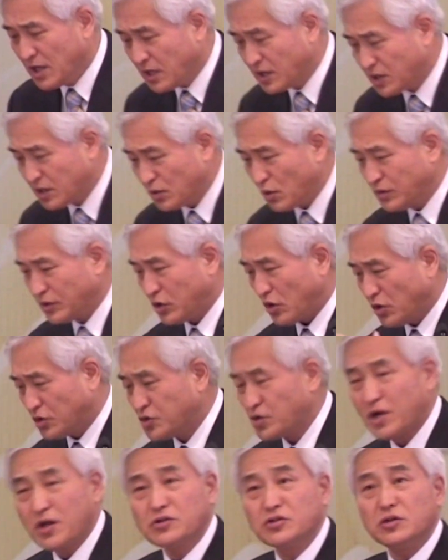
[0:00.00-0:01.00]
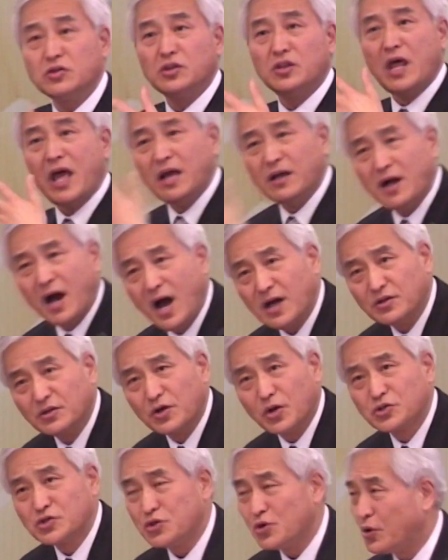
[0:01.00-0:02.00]
읽기로 결정하는 것은 내가
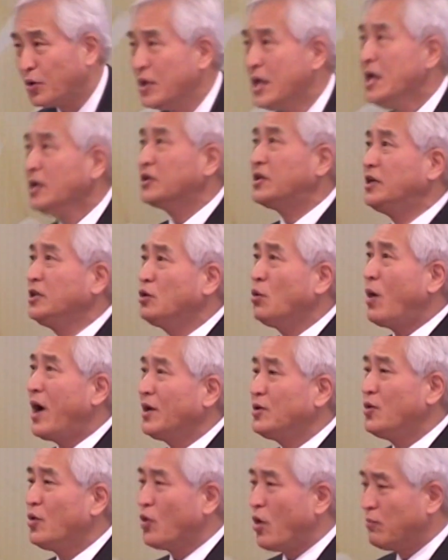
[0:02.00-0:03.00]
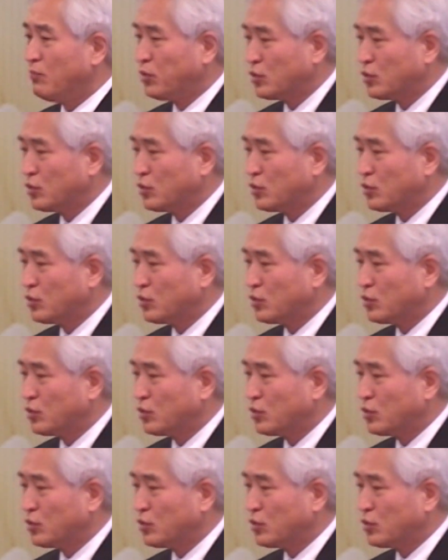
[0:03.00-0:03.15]
하는 것이요, 기도하려고